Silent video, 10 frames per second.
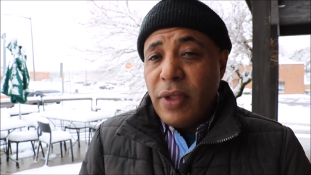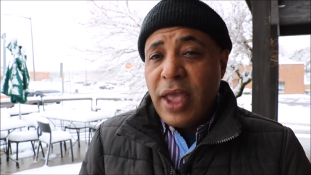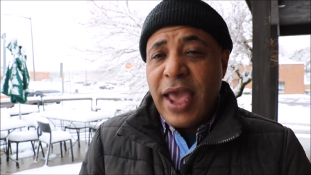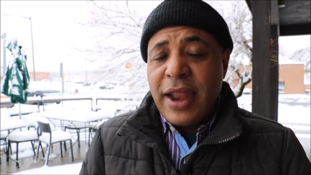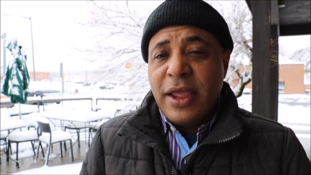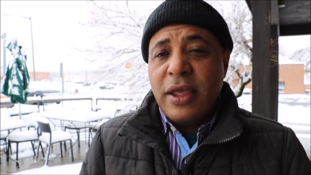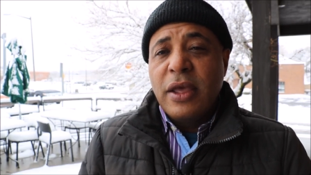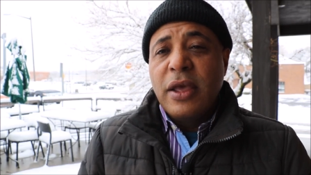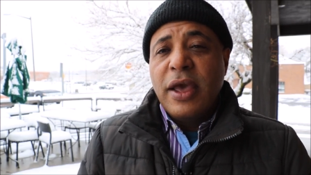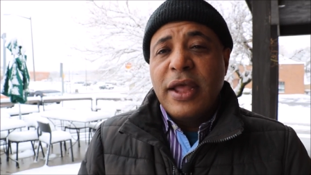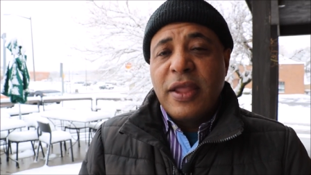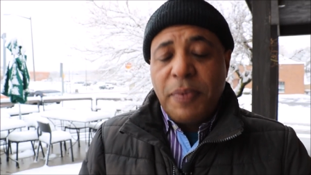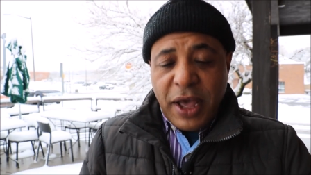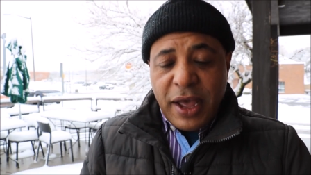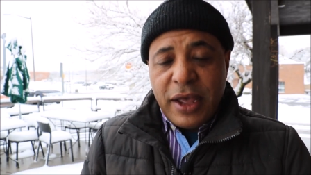يعني
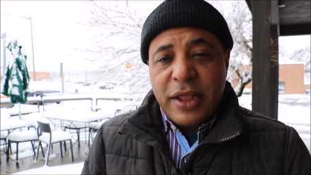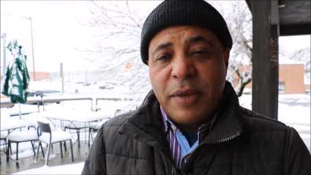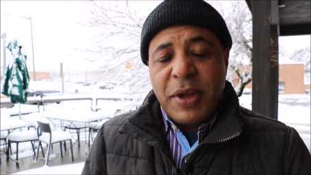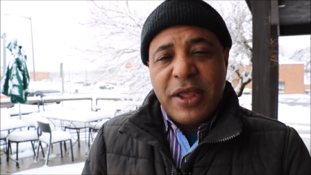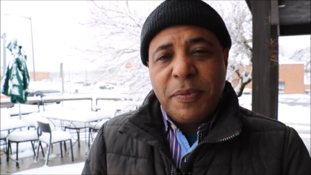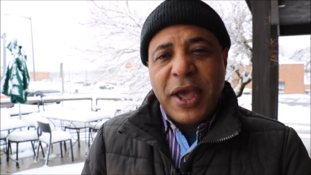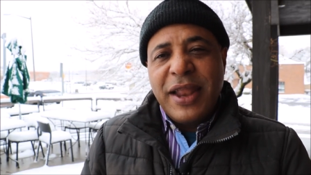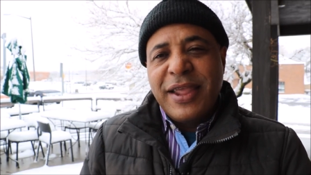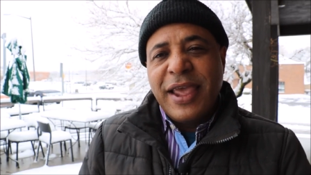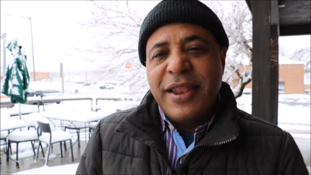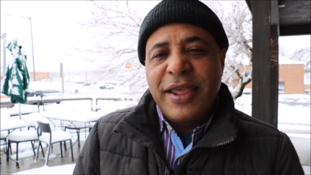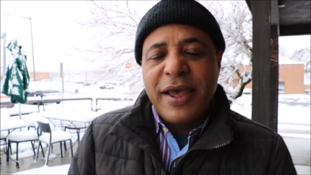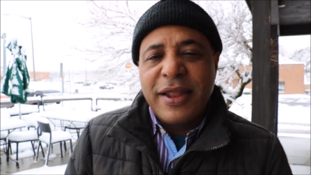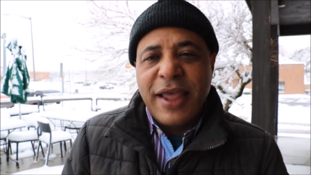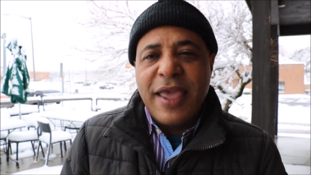تبقى طبعا يبقى
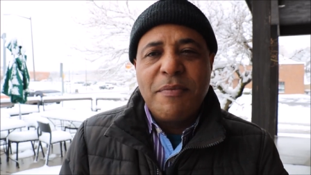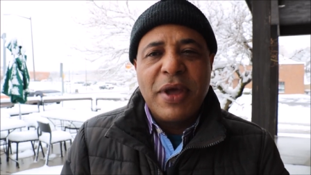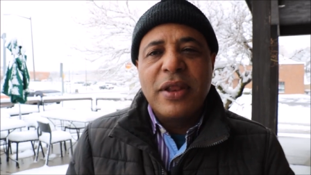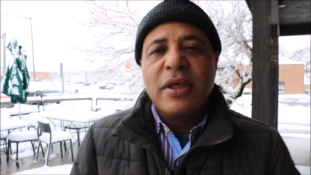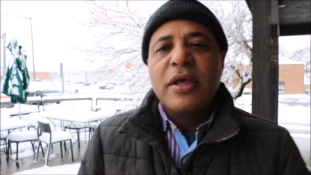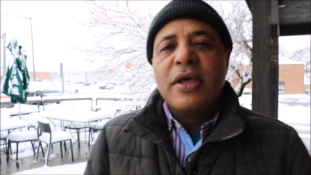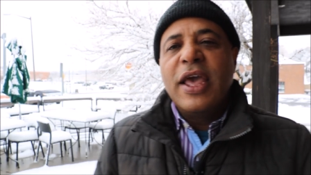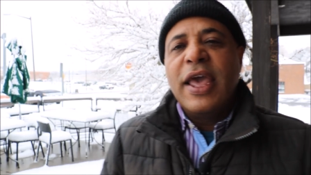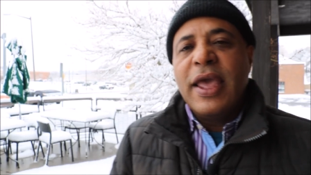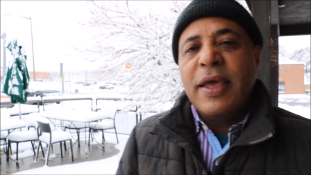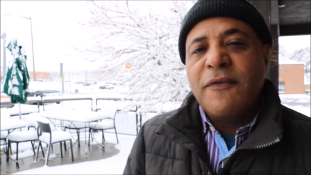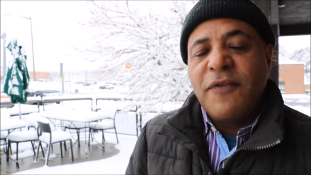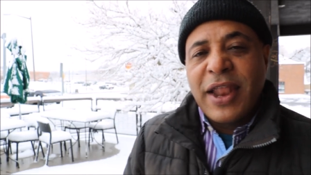الكليه دائما آه،